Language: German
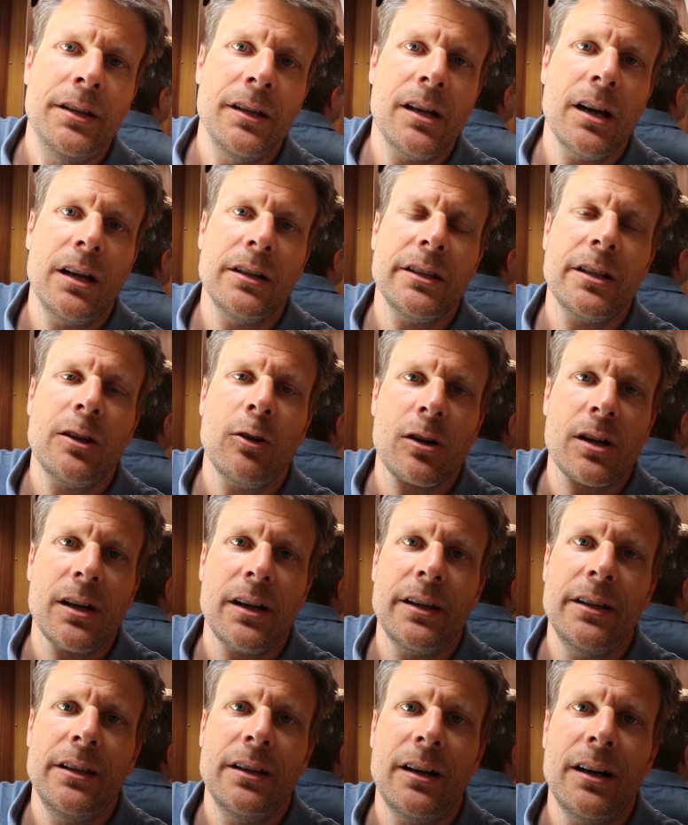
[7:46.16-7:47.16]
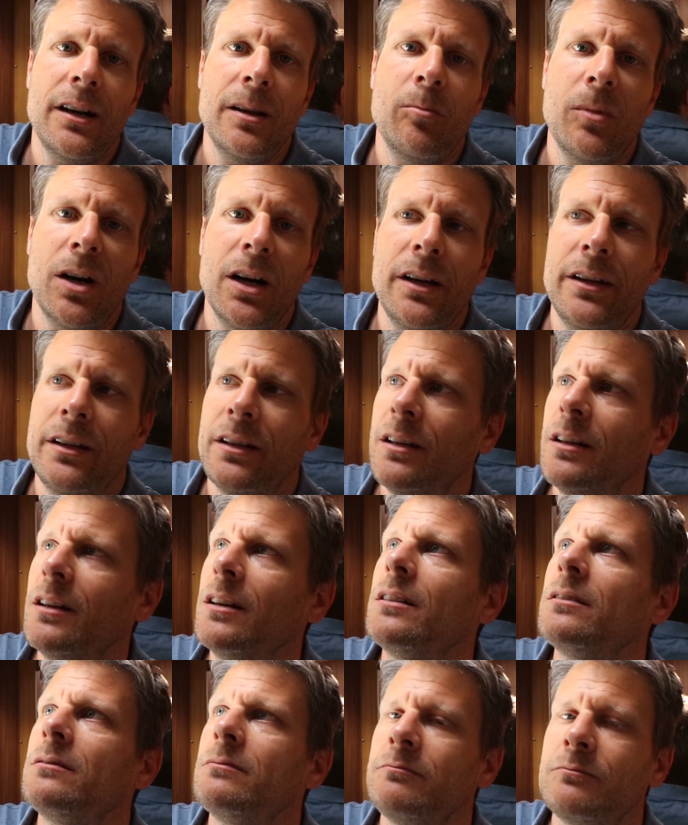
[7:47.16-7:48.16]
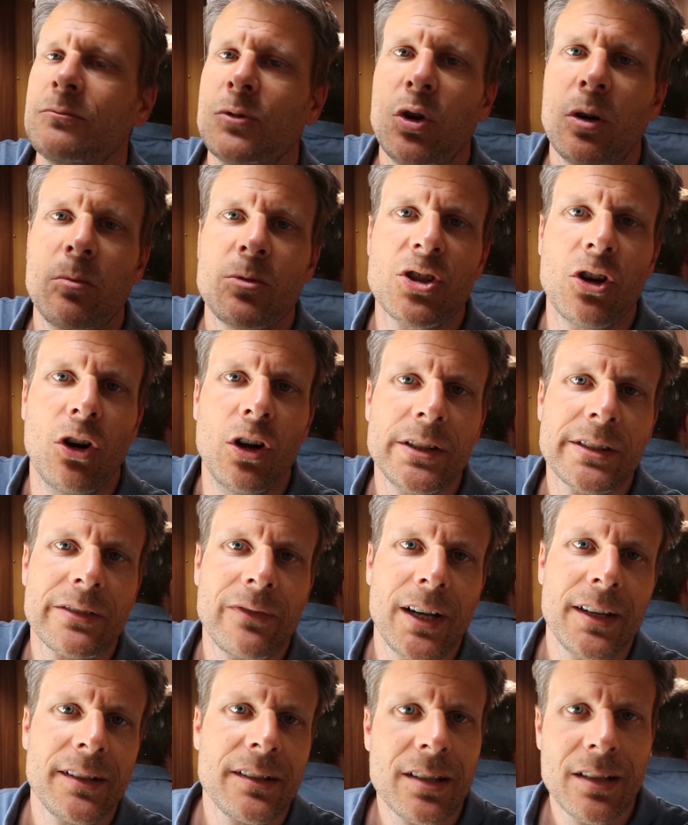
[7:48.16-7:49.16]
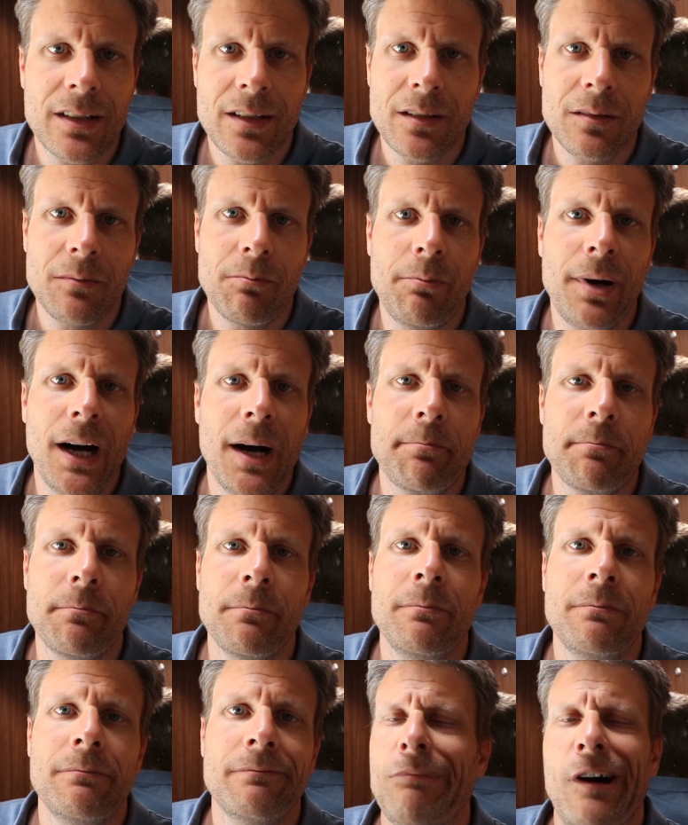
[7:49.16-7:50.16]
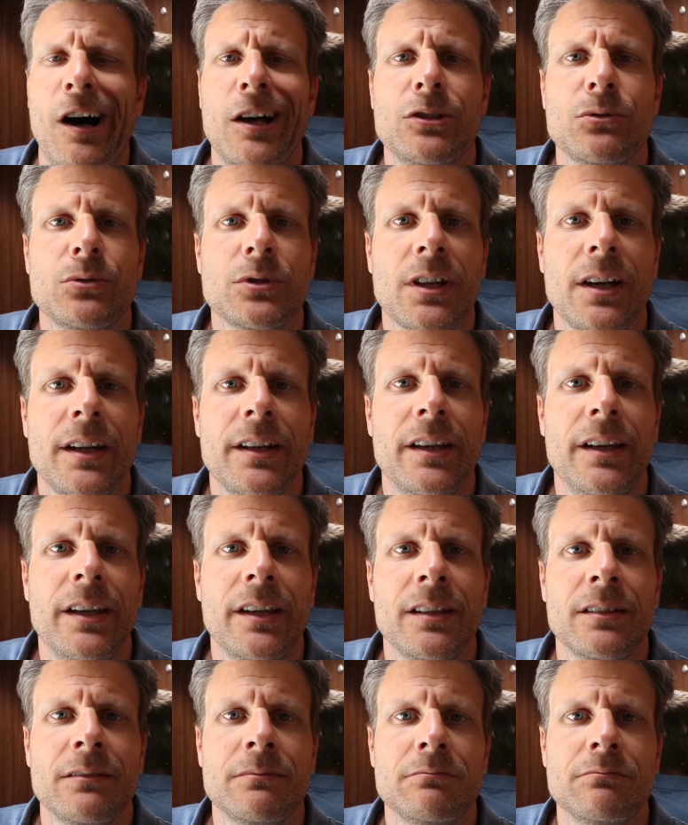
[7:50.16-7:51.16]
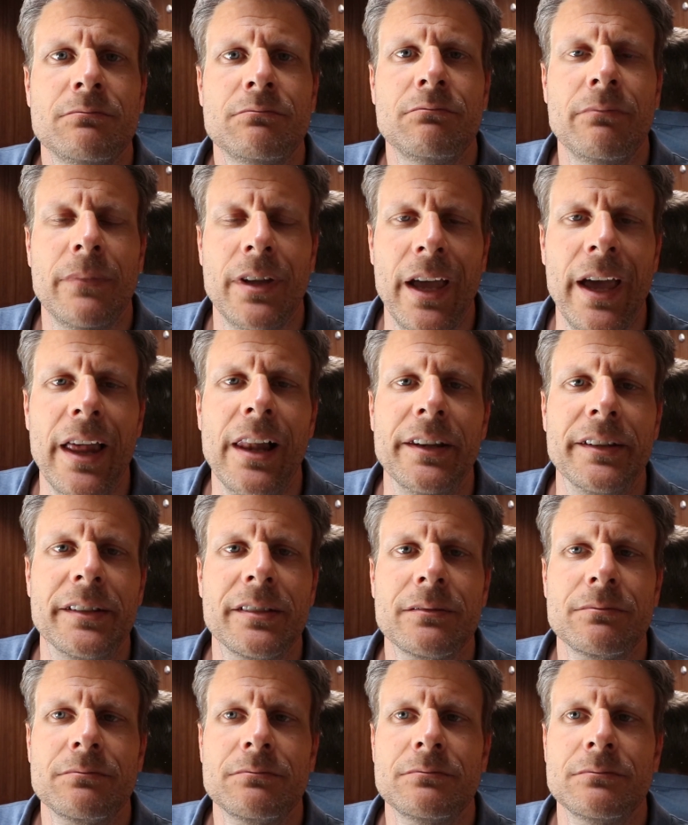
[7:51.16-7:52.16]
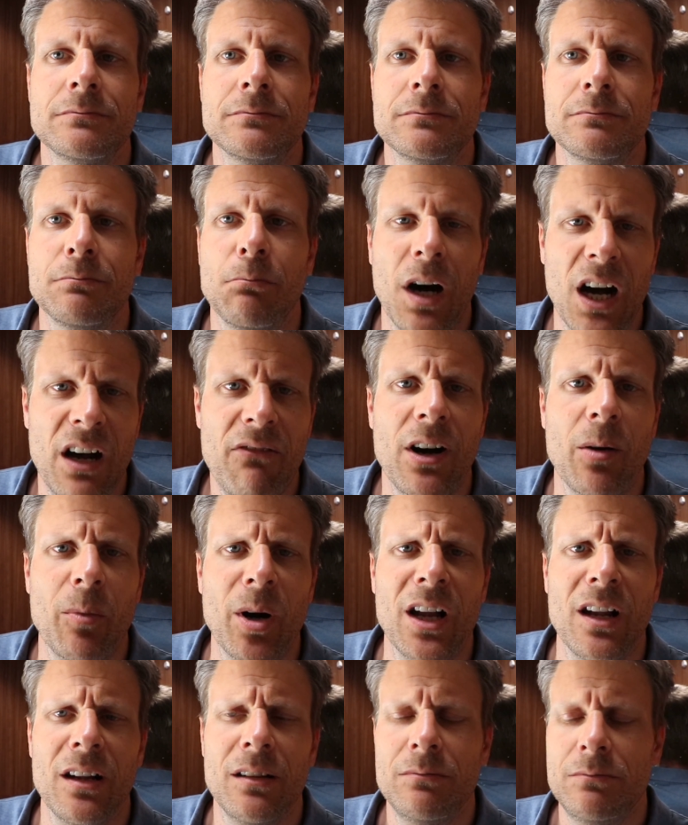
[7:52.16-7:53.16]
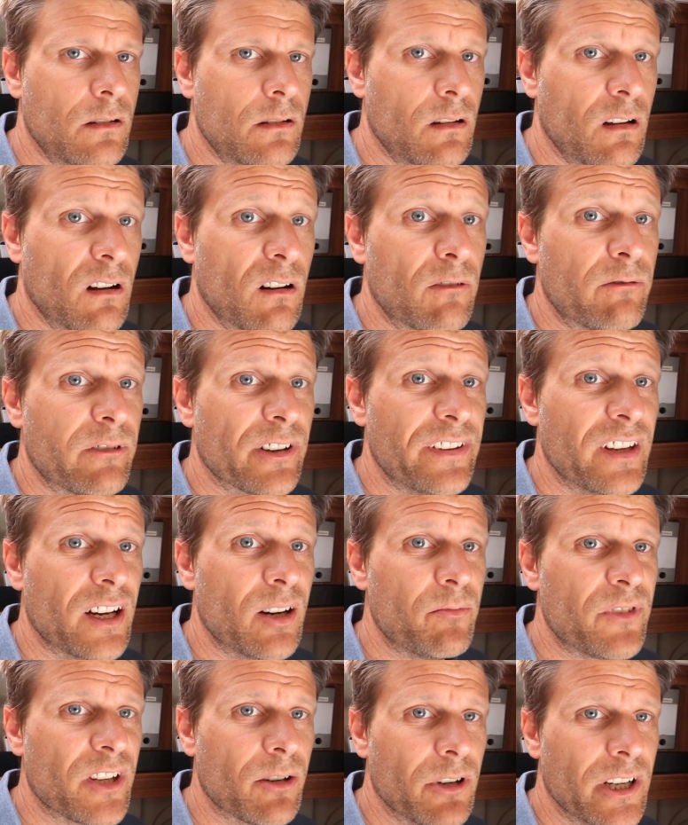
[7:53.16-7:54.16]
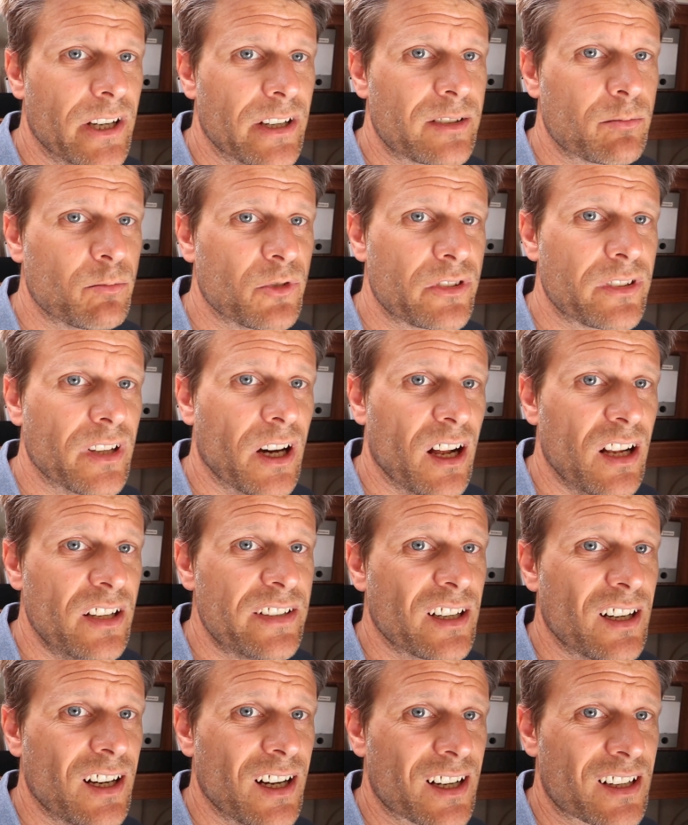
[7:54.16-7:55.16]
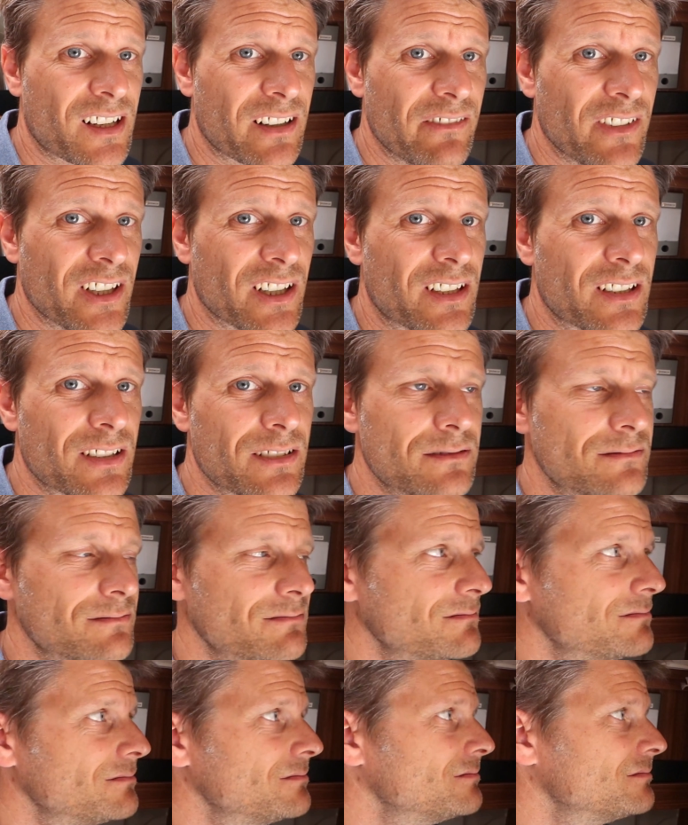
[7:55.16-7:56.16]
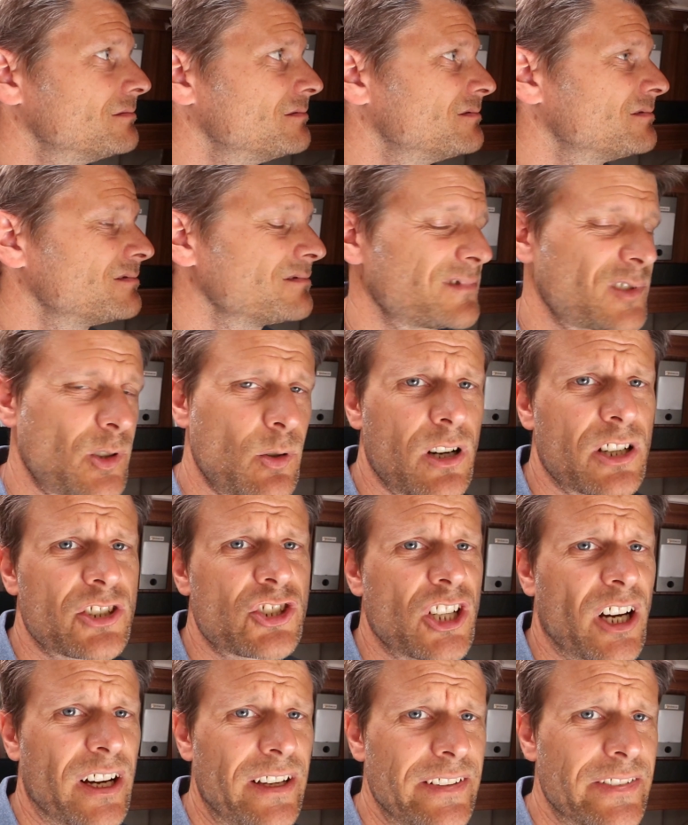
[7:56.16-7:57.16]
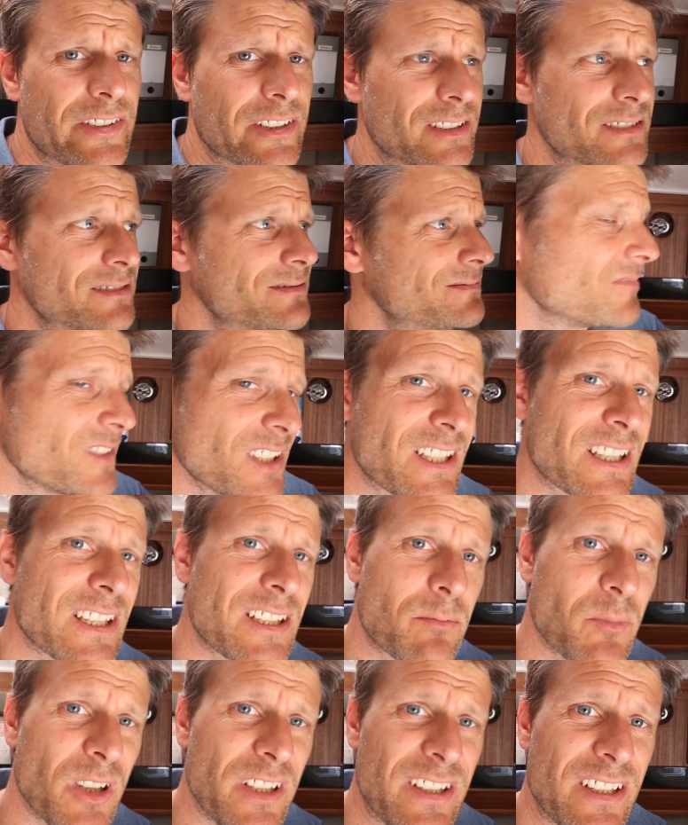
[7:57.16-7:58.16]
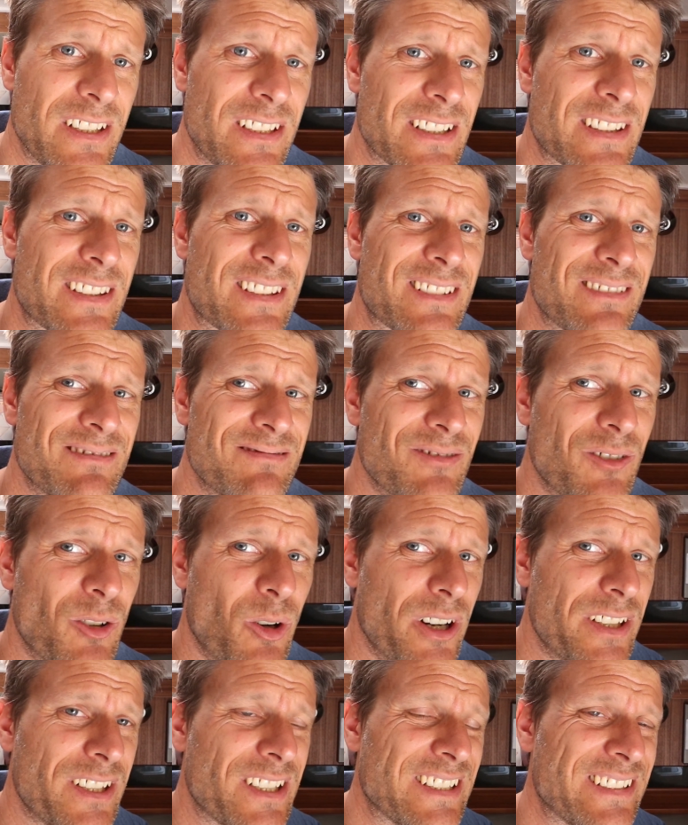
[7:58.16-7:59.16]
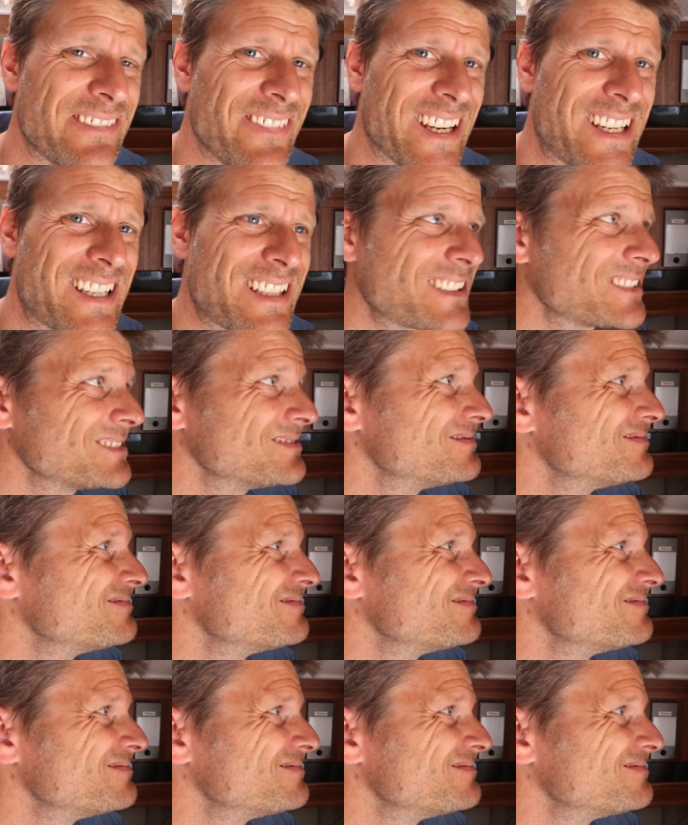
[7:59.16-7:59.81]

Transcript: Die kann ich locker hier an meine komische Holzwand pappen, Handtuch dranhängen, hält. Machen wir mal. Oh verdammt, aber erst muss der alte Haken weg. Oh, scheiße. Wie kriegt man den jetzt ordentlich weg?